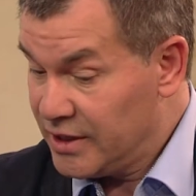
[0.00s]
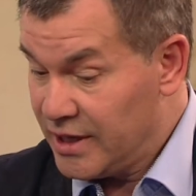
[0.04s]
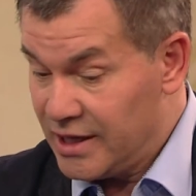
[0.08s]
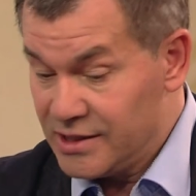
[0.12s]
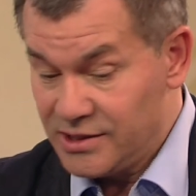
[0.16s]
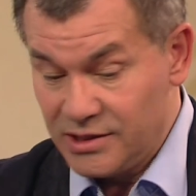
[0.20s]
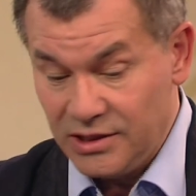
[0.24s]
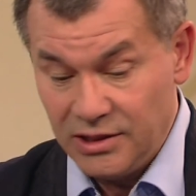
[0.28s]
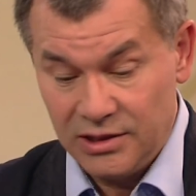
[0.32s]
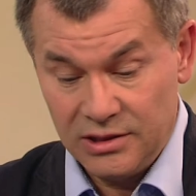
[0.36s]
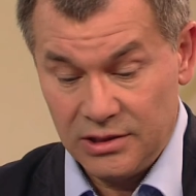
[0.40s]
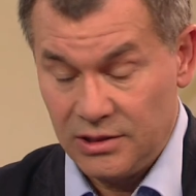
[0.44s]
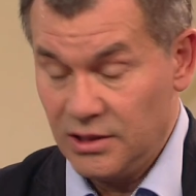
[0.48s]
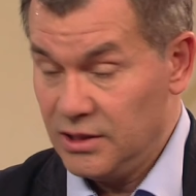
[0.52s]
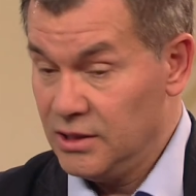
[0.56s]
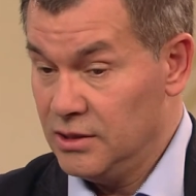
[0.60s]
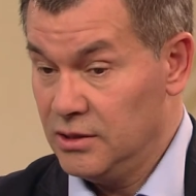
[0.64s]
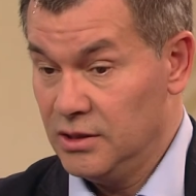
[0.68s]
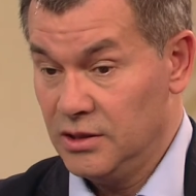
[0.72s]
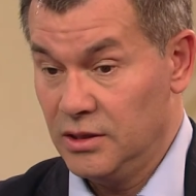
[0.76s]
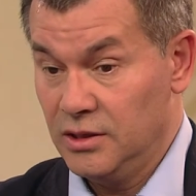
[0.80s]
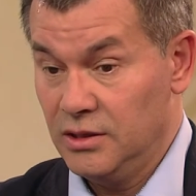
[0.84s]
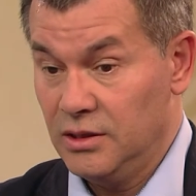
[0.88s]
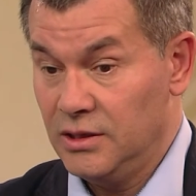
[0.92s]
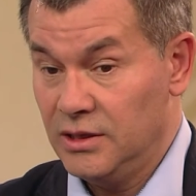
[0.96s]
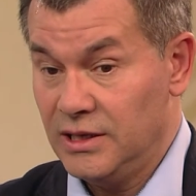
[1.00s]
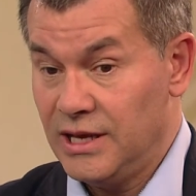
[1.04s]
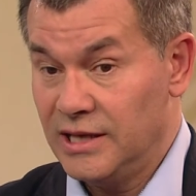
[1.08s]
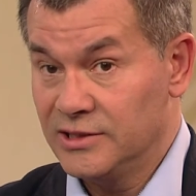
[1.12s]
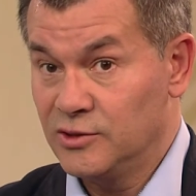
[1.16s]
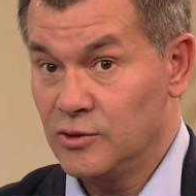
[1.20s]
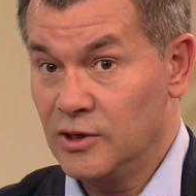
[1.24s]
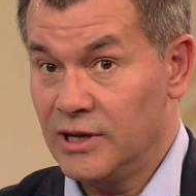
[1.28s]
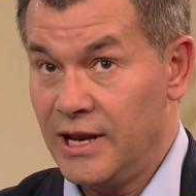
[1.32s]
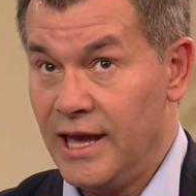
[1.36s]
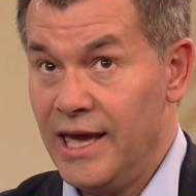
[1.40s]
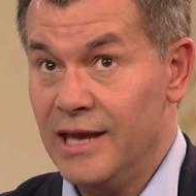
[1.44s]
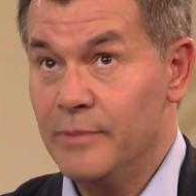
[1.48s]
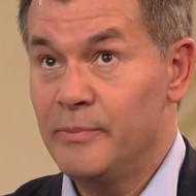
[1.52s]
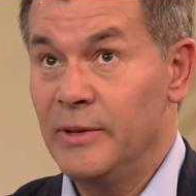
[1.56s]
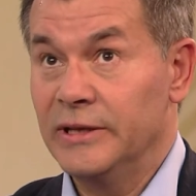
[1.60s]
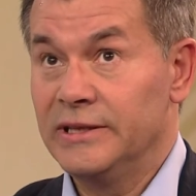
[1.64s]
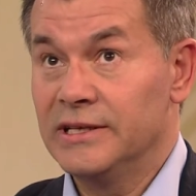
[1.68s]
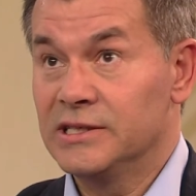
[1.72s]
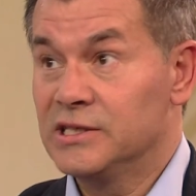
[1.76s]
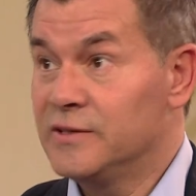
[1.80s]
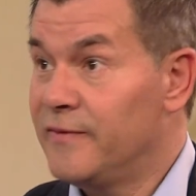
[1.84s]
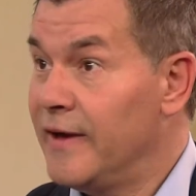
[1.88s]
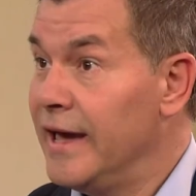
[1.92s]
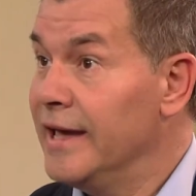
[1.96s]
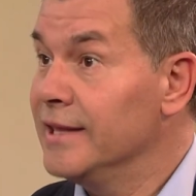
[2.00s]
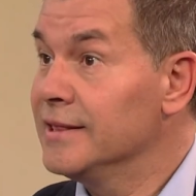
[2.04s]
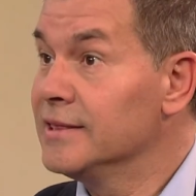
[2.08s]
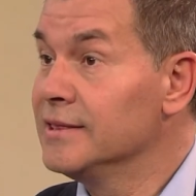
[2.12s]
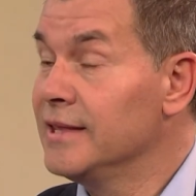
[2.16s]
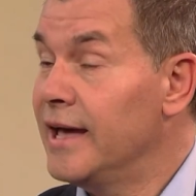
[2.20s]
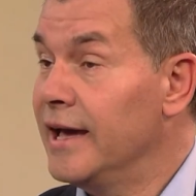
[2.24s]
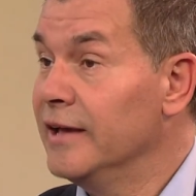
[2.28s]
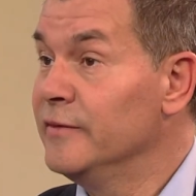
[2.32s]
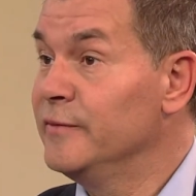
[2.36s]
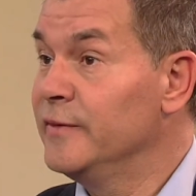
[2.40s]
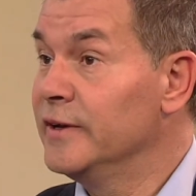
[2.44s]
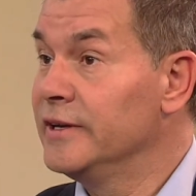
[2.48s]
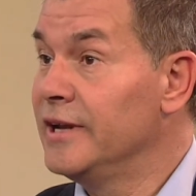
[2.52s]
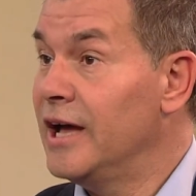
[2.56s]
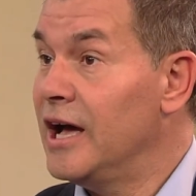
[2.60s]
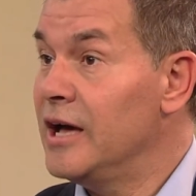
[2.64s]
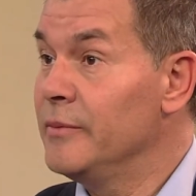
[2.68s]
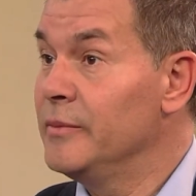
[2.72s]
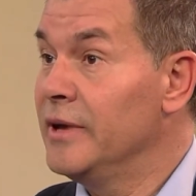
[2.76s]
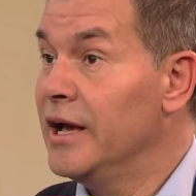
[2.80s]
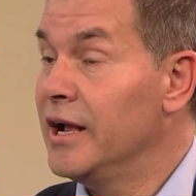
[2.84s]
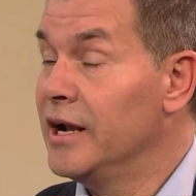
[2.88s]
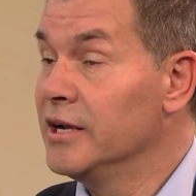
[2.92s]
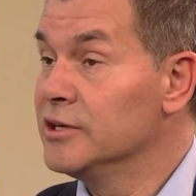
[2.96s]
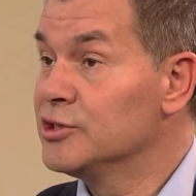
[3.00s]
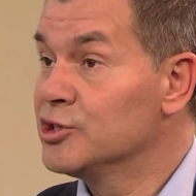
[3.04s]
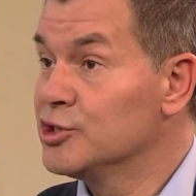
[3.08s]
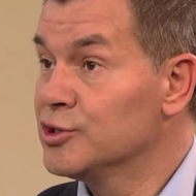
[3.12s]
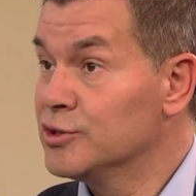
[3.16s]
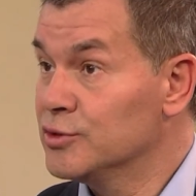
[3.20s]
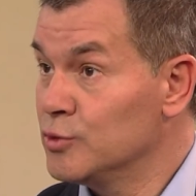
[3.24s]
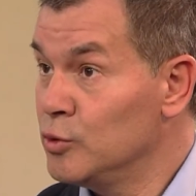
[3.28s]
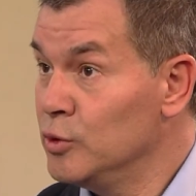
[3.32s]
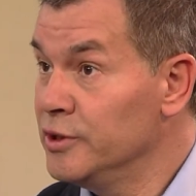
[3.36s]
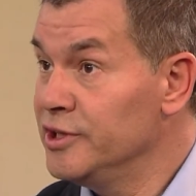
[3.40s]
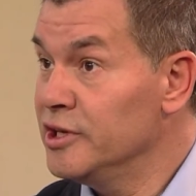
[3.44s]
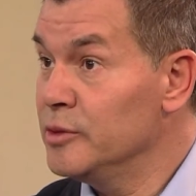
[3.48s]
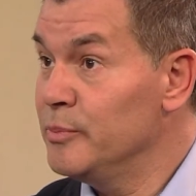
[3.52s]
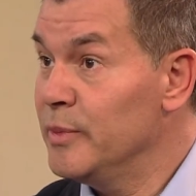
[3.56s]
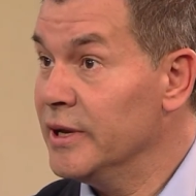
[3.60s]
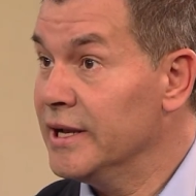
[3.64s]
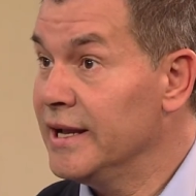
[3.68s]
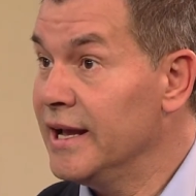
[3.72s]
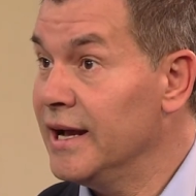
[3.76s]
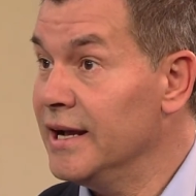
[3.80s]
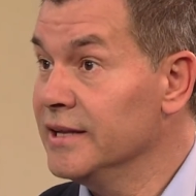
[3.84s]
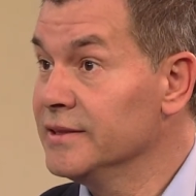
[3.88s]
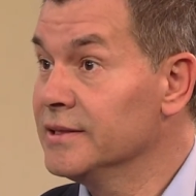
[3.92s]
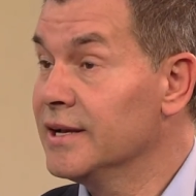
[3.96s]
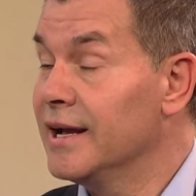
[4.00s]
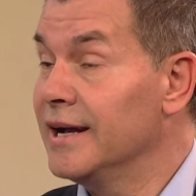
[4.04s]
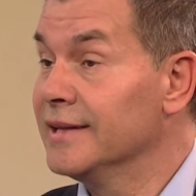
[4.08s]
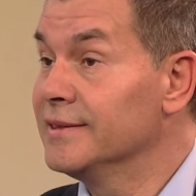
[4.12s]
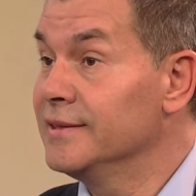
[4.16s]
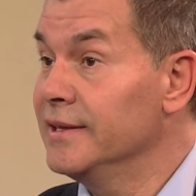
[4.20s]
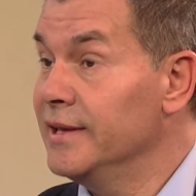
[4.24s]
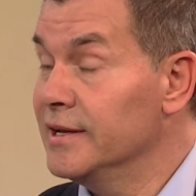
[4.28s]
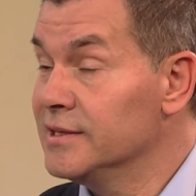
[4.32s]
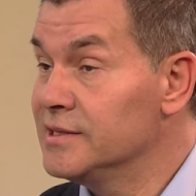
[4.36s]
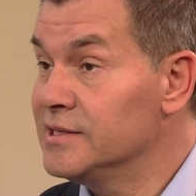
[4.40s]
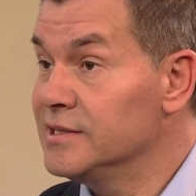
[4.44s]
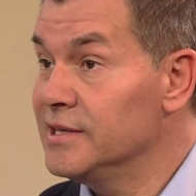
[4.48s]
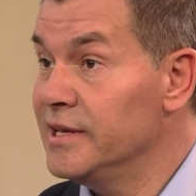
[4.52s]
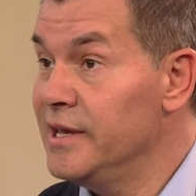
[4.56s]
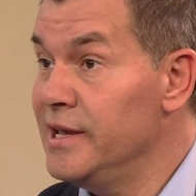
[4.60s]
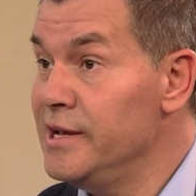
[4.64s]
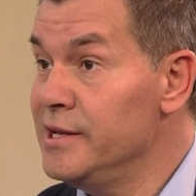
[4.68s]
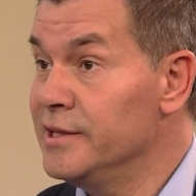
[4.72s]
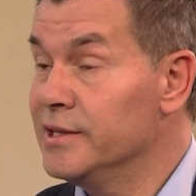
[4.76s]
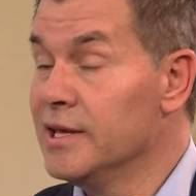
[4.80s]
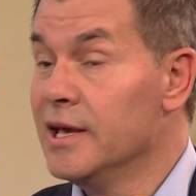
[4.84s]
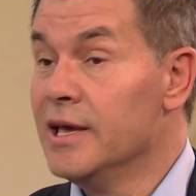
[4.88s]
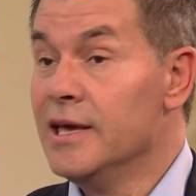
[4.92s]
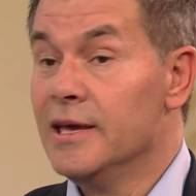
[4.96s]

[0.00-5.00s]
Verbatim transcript: hat sich äh, also gleich bei der zweiten Einvernahme als schuldig bekannt, hat erzählt,